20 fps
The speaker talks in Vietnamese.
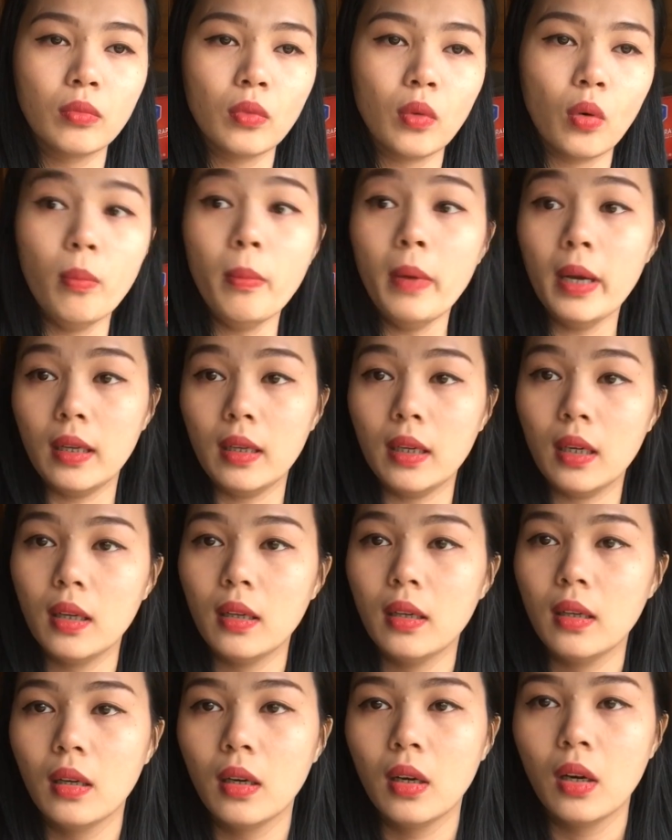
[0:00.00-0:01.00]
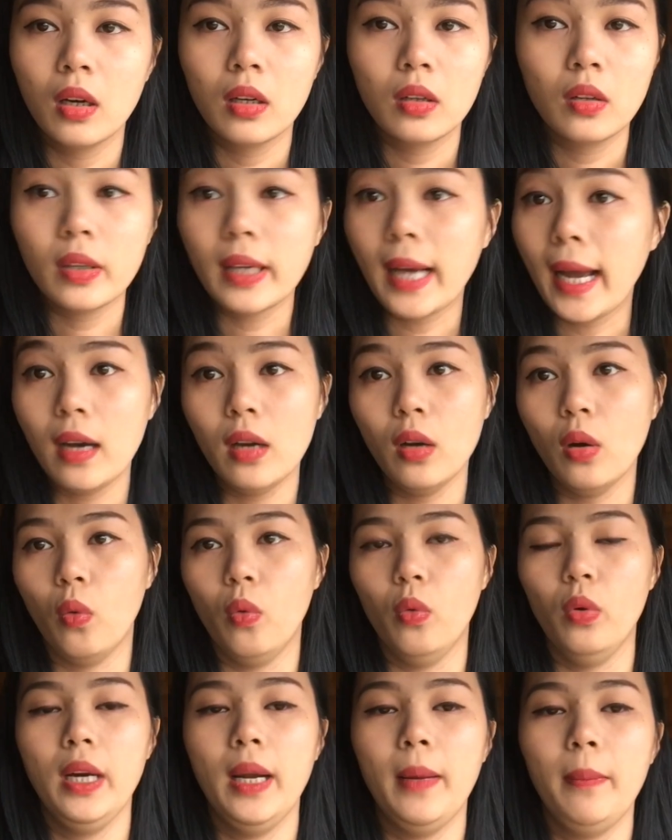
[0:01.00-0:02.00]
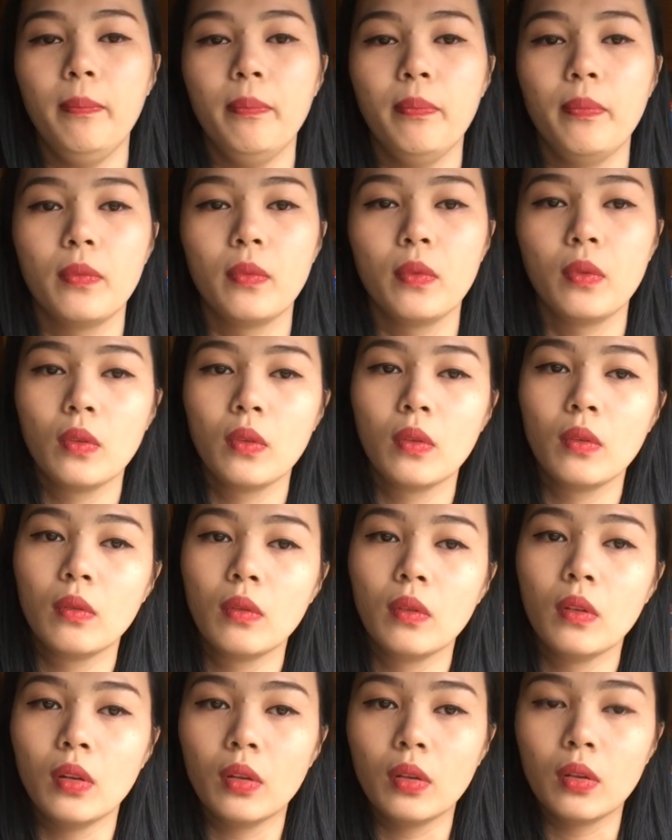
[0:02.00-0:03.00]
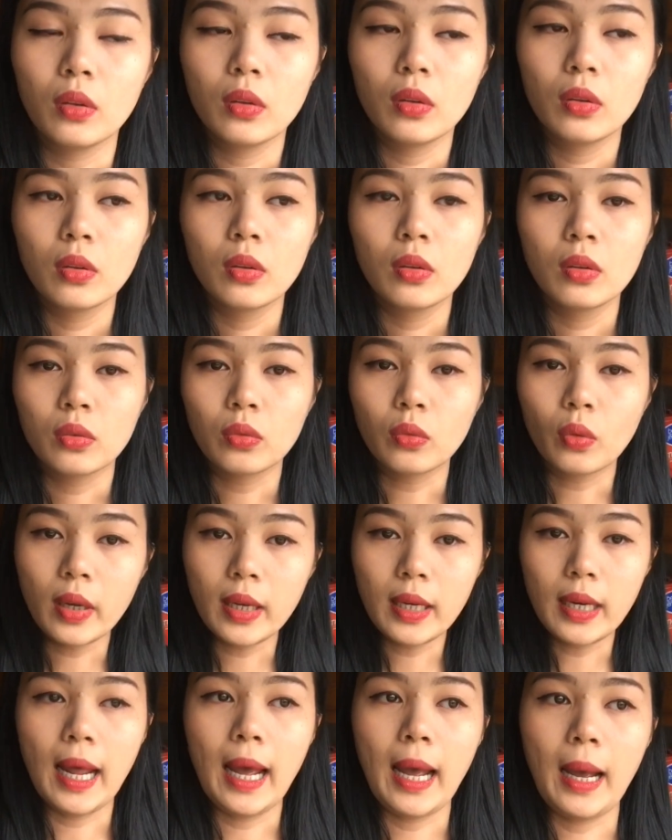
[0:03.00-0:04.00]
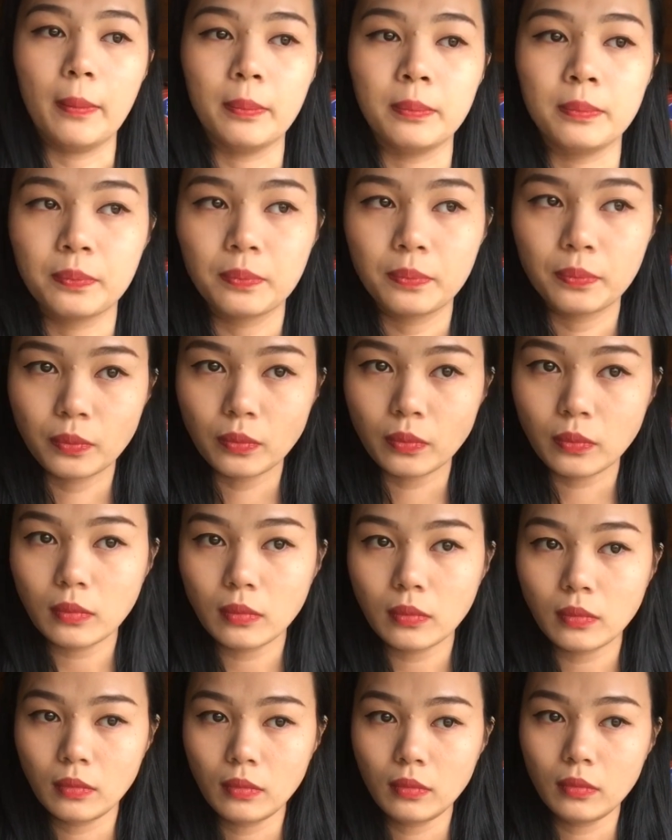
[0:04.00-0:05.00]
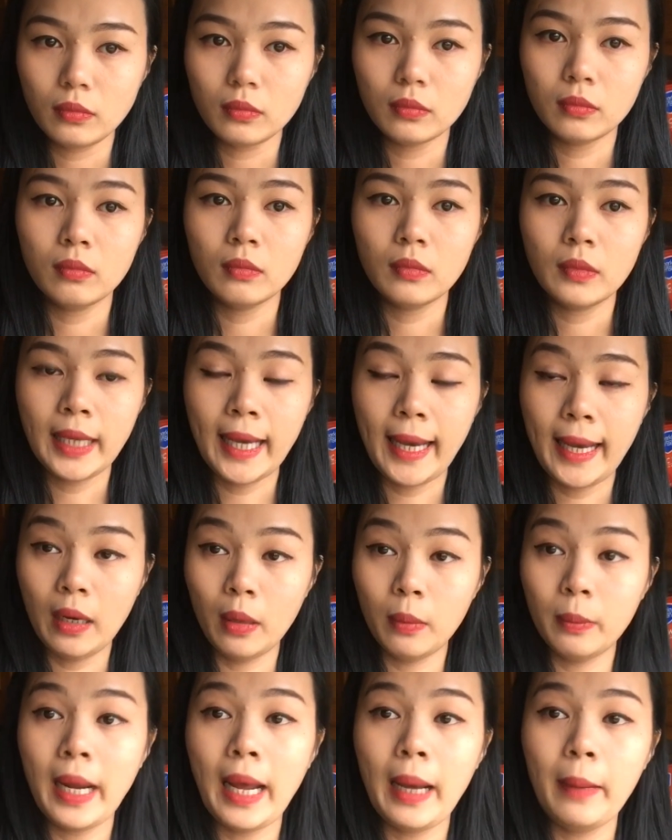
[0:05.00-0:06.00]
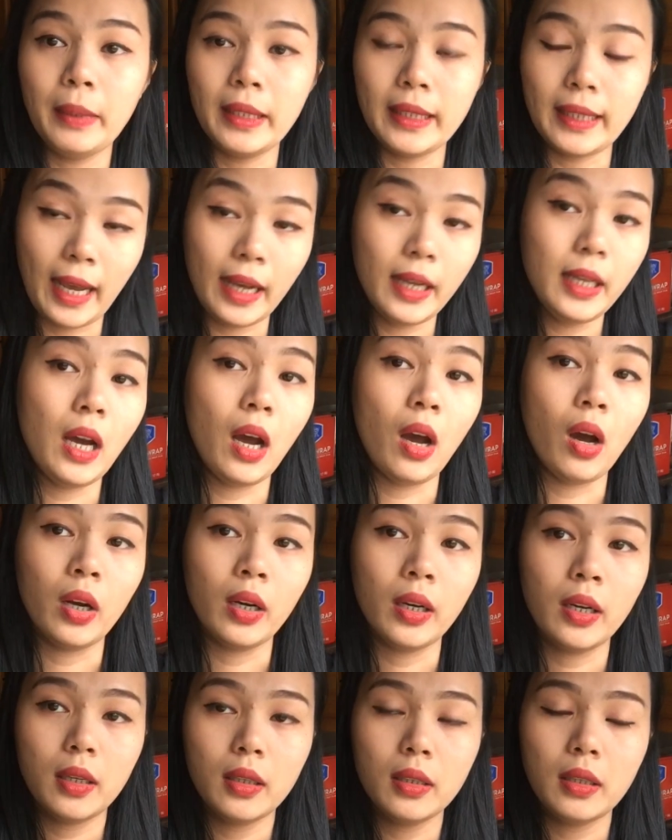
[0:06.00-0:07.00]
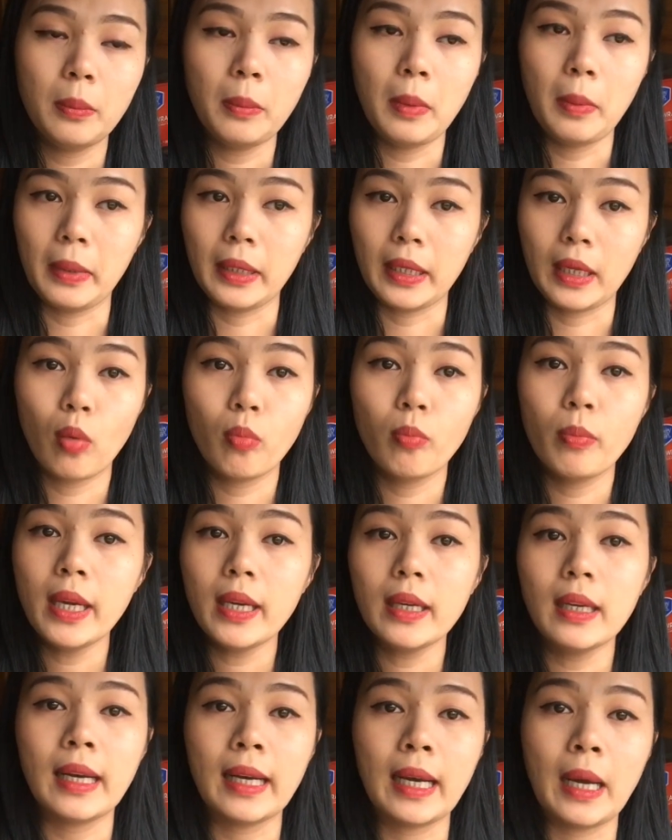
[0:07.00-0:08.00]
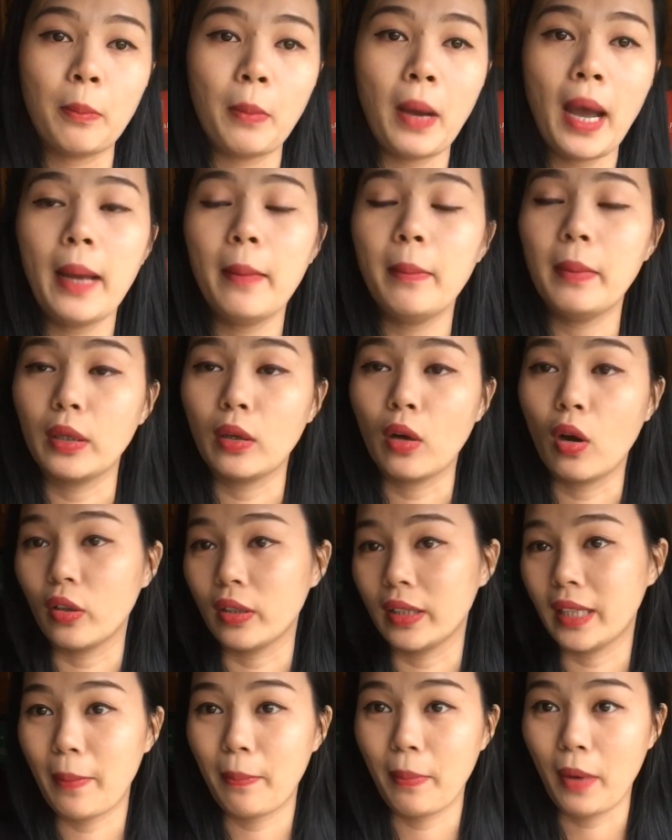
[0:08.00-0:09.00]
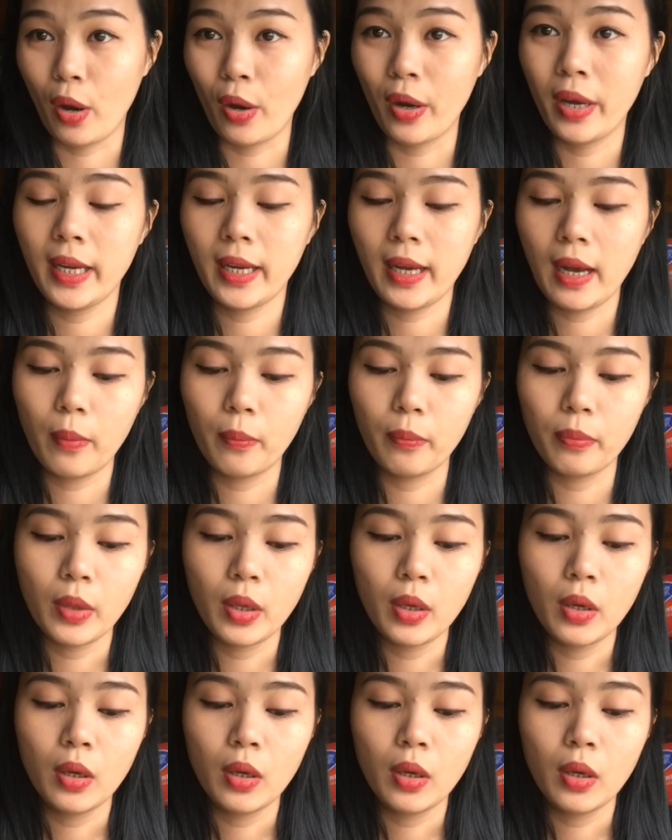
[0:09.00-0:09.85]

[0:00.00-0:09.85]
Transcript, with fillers: của mình à, nó ngắn ngủi lắm tuy là ngày hôm nay mình thấy họ đó nhưng mà mình không biết là ngày mai mình còn gặp họ hay không